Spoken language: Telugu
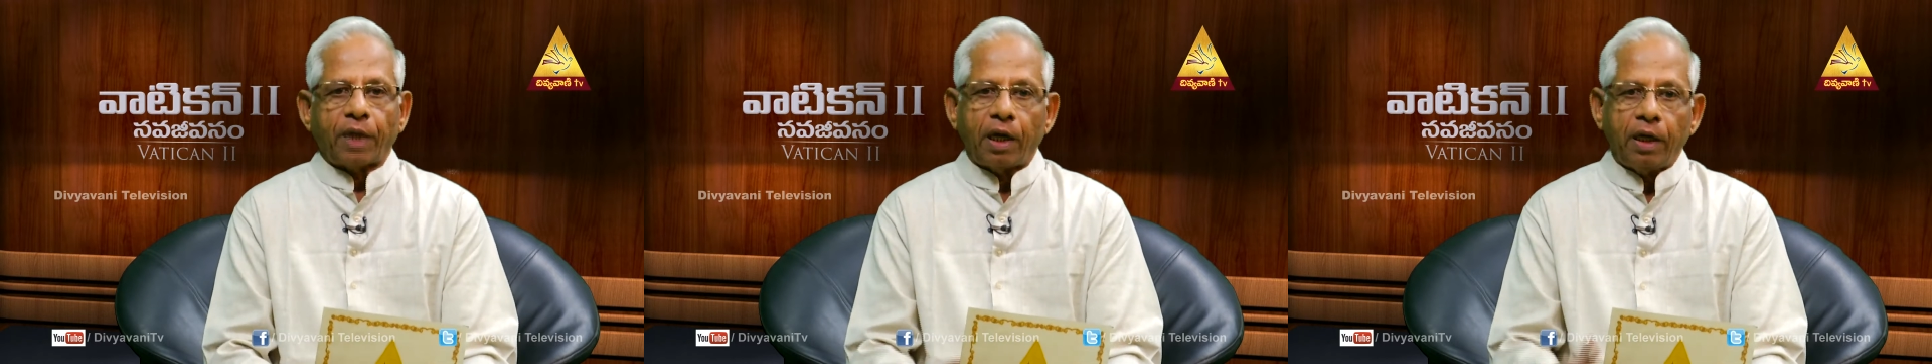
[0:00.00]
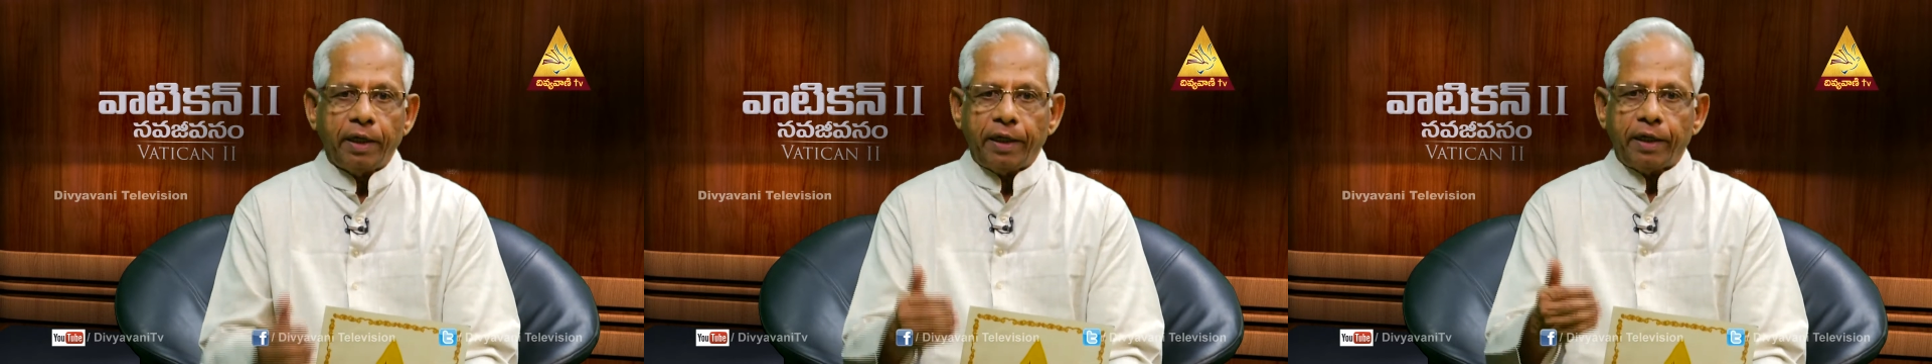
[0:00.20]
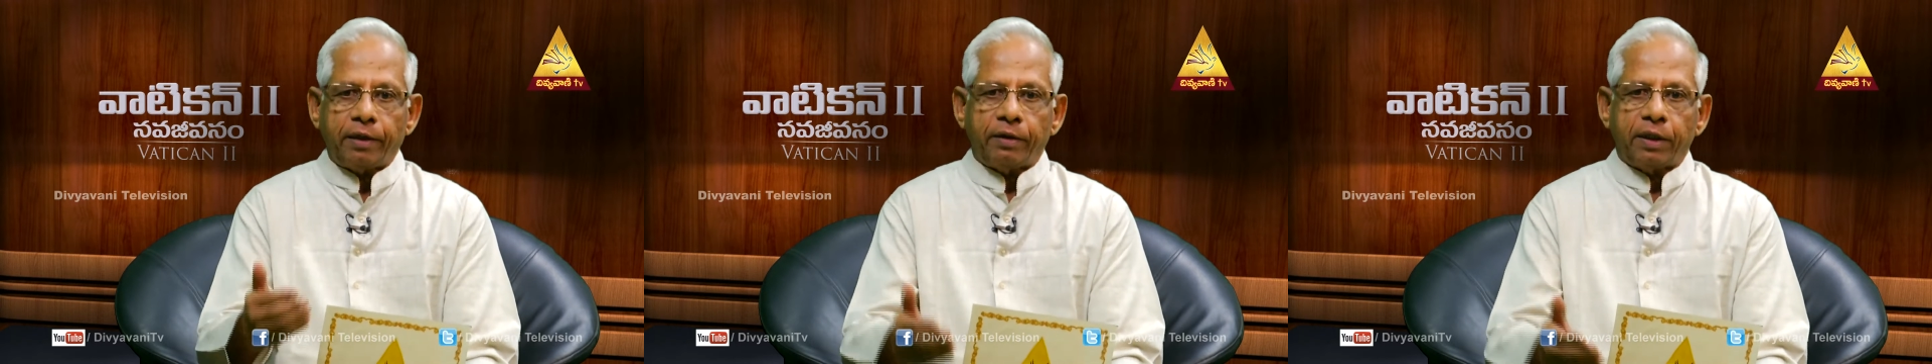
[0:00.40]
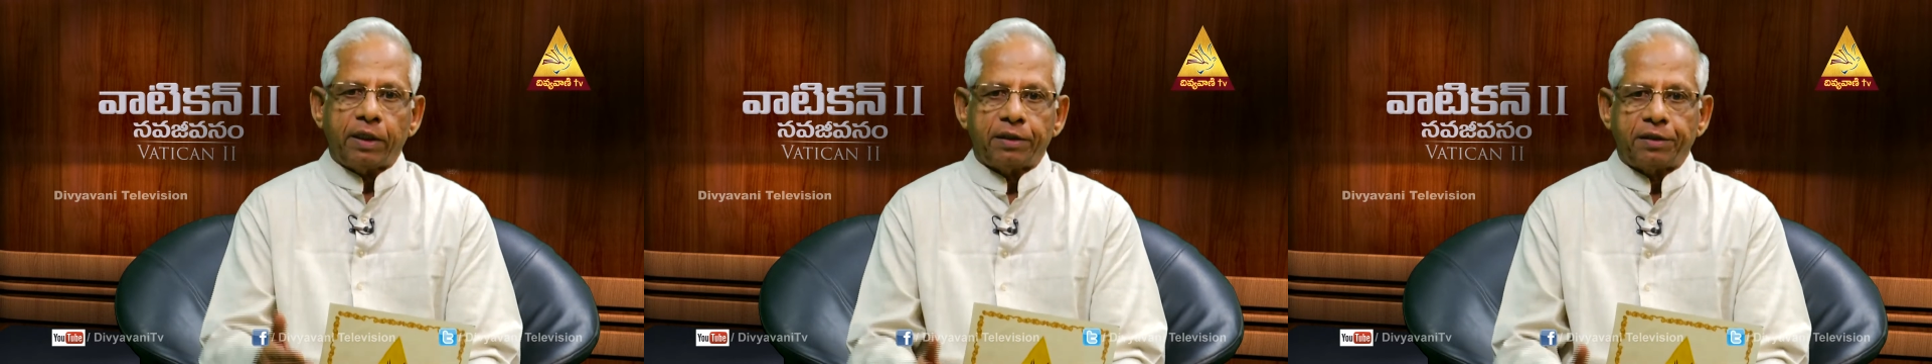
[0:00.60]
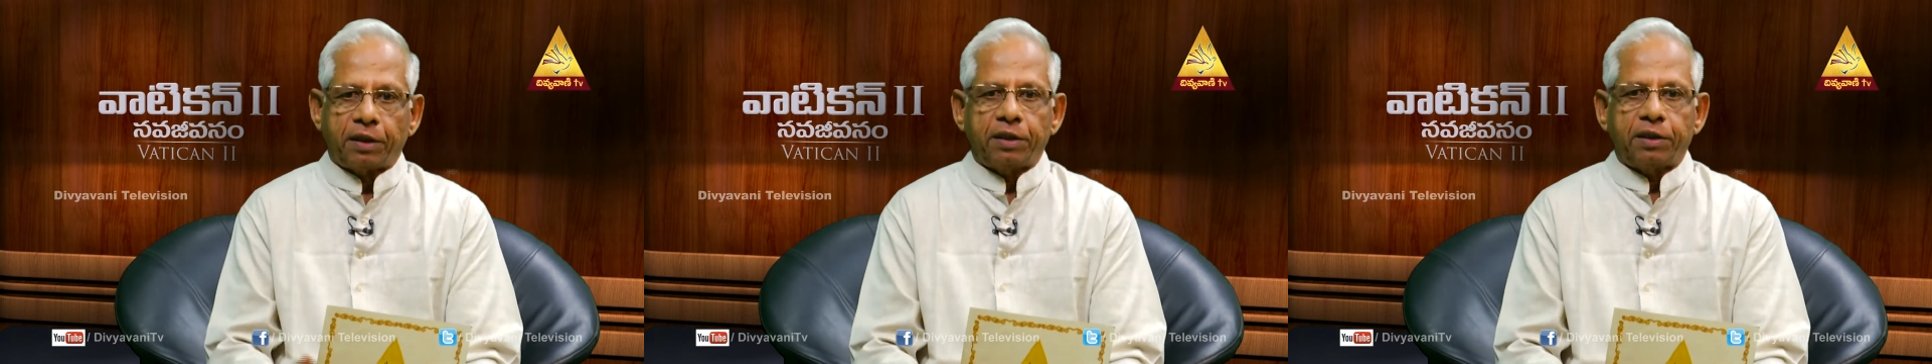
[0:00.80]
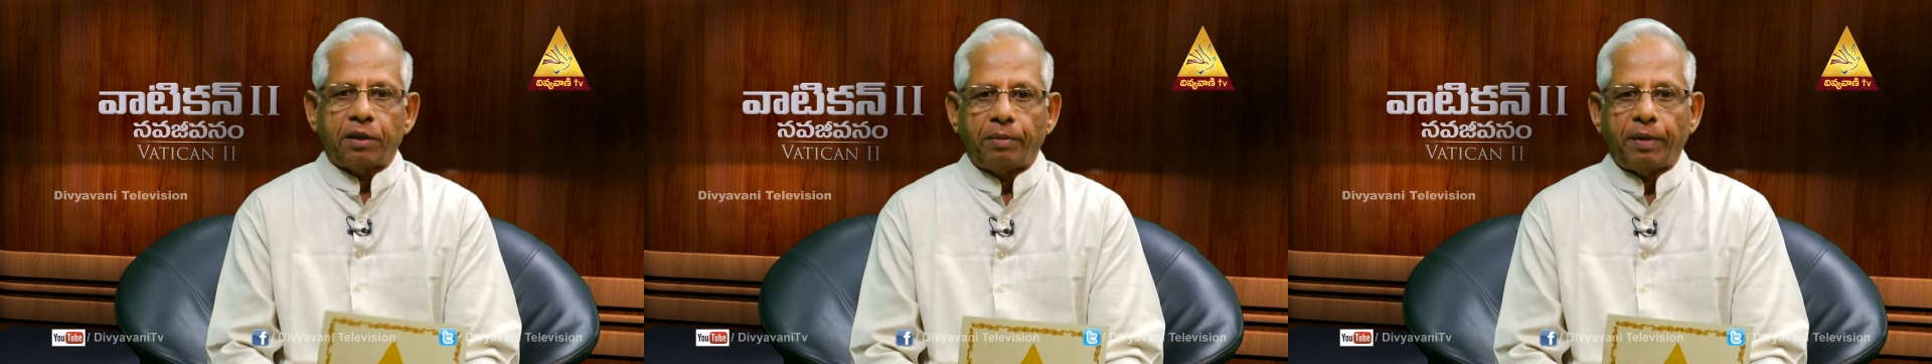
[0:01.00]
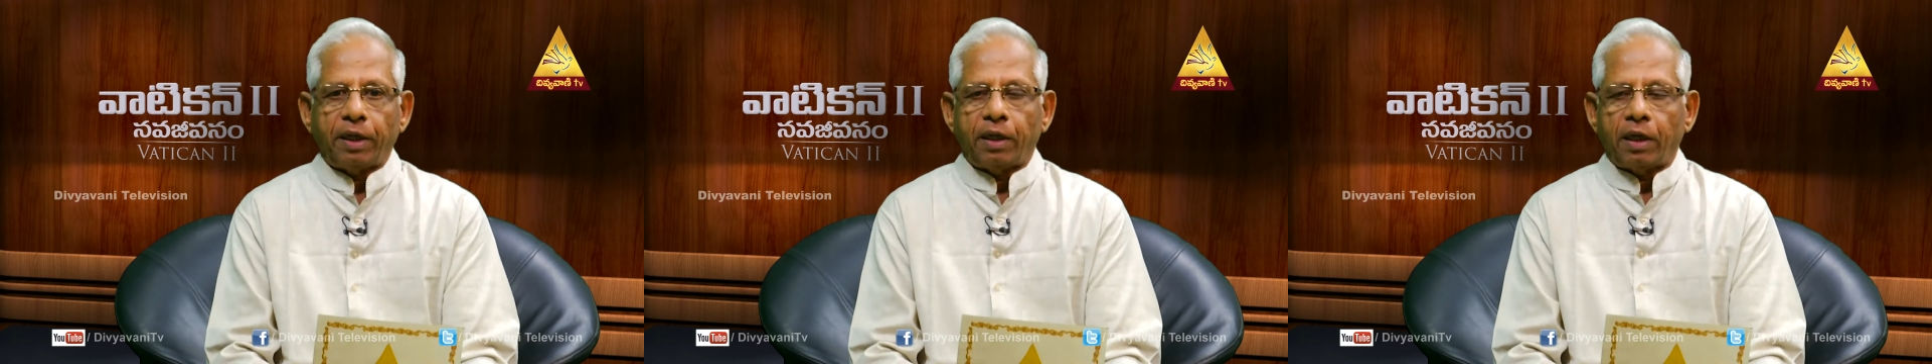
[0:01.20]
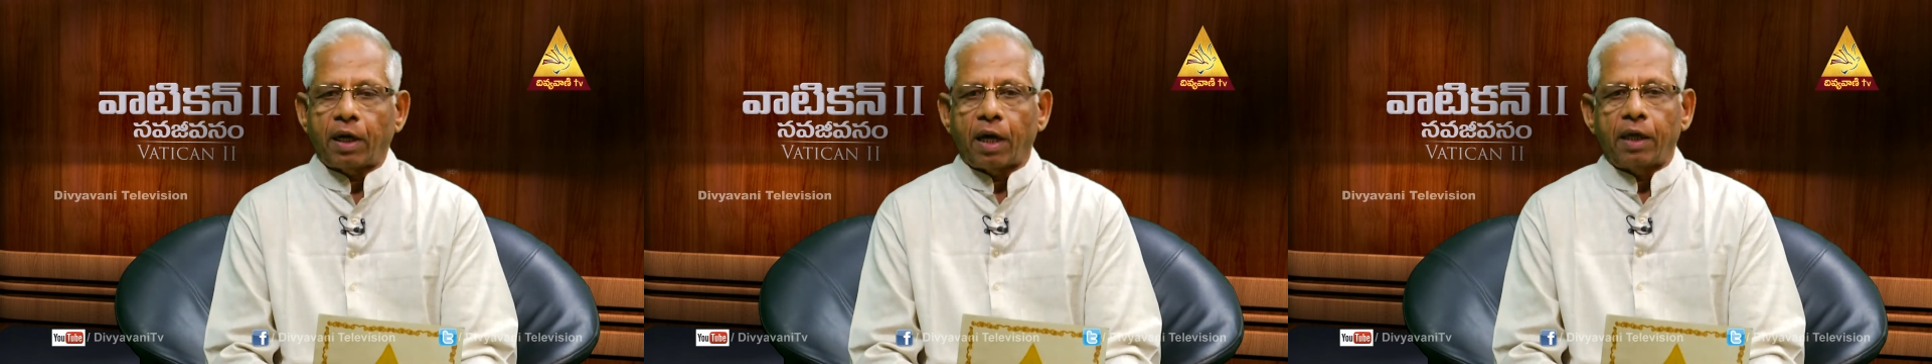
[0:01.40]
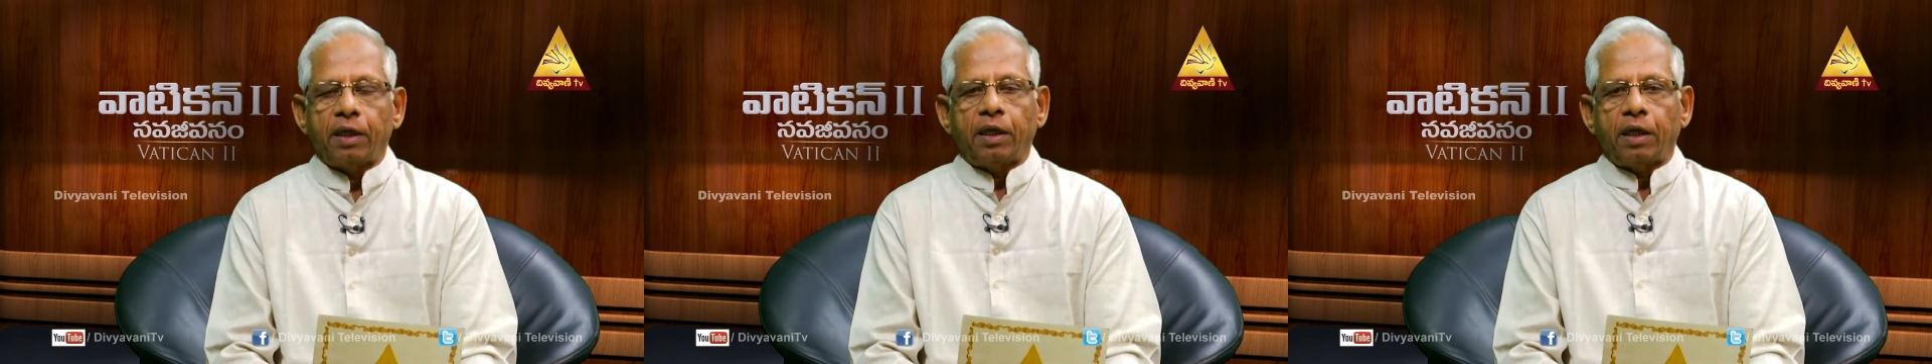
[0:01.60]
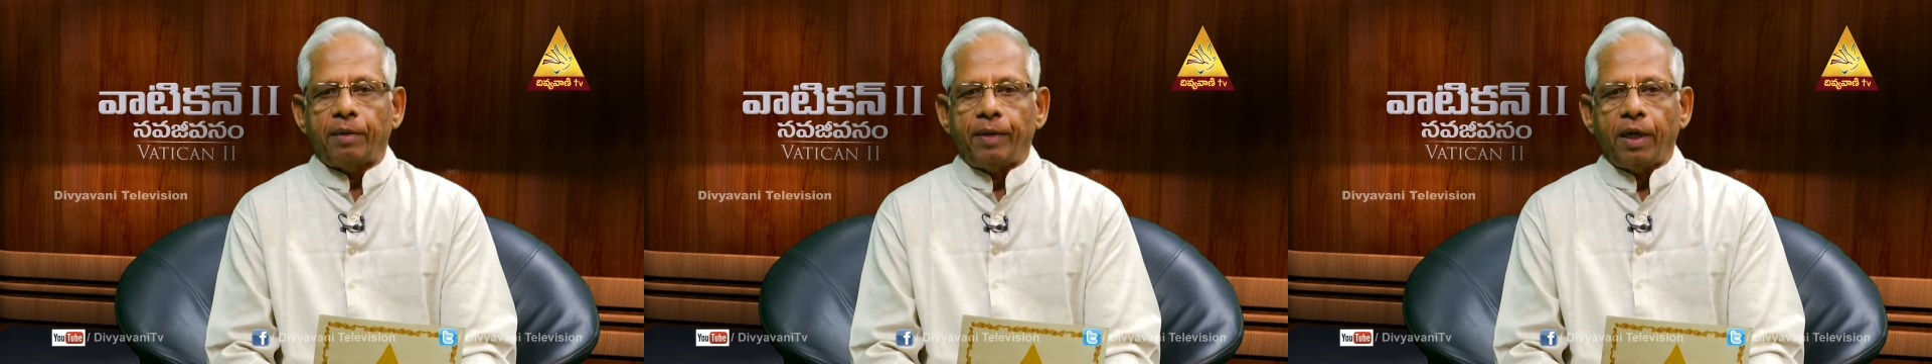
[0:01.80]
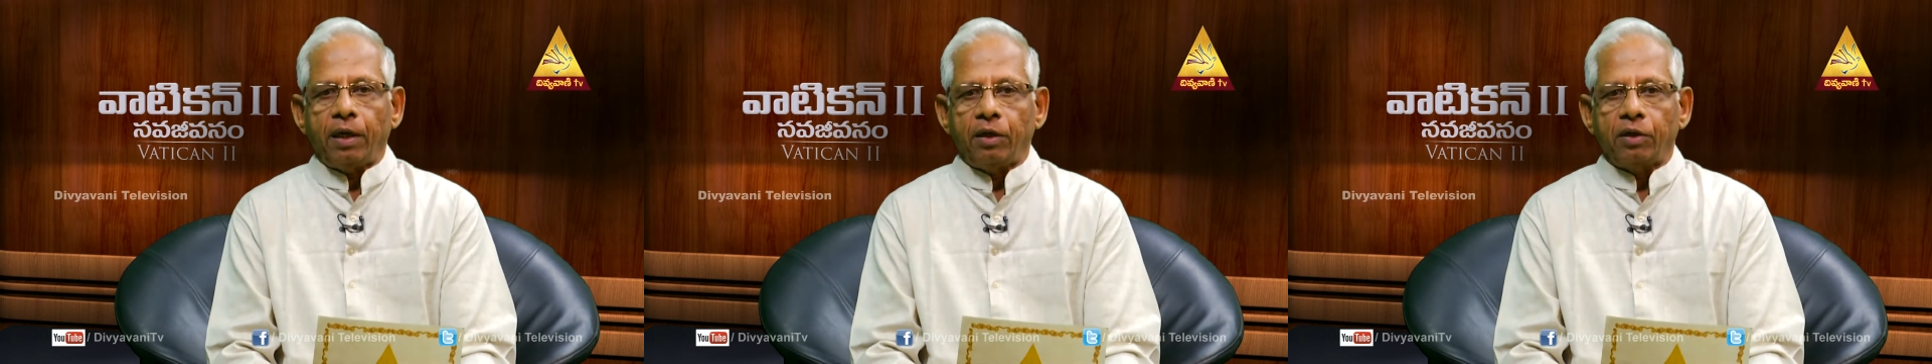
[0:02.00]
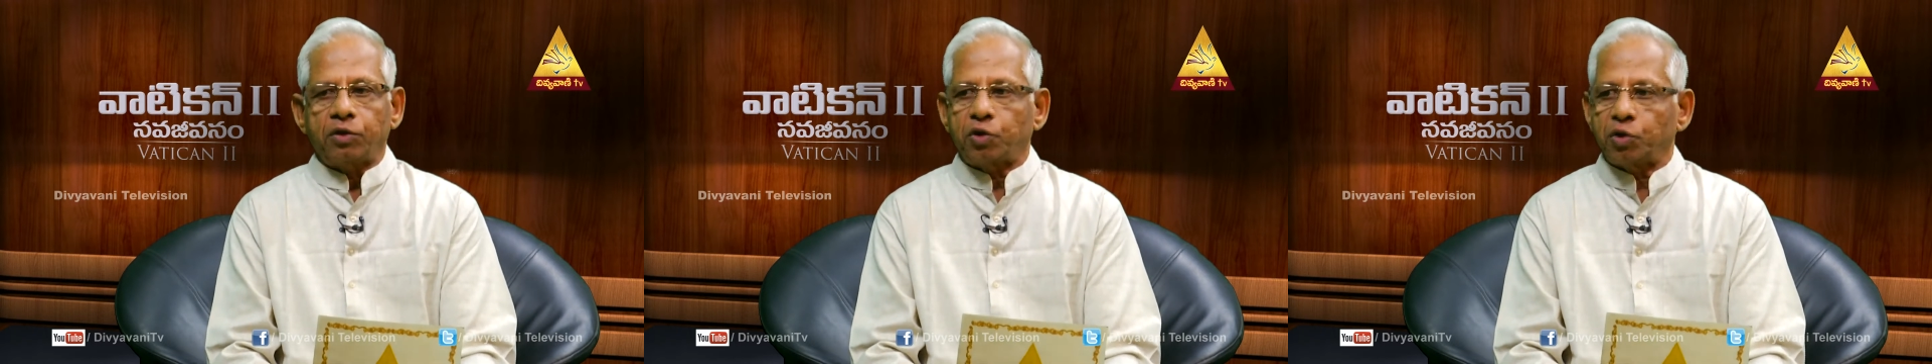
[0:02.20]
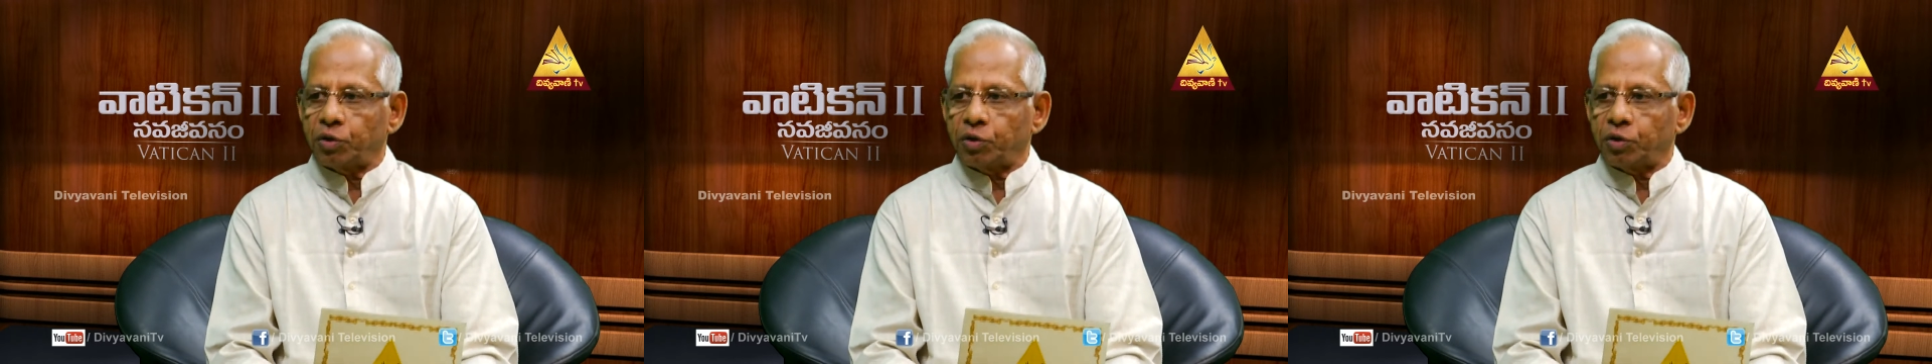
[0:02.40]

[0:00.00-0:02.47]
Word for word: తల్లినటువంటి శ్రీసభ యొక్క కార్యక్రమాల్లో